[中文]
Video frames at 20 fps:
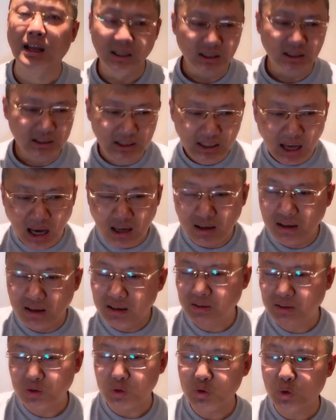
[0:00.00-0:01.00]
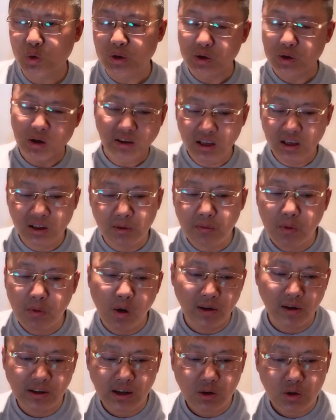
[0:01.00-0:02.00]
你看人家就就你说《伊藤博
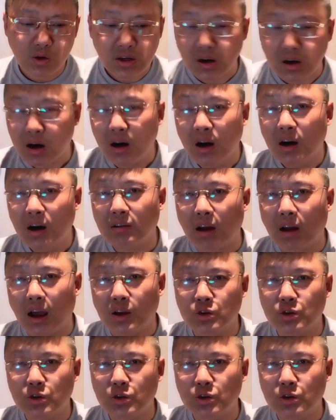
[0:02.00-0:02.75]
文这首诗，是吧？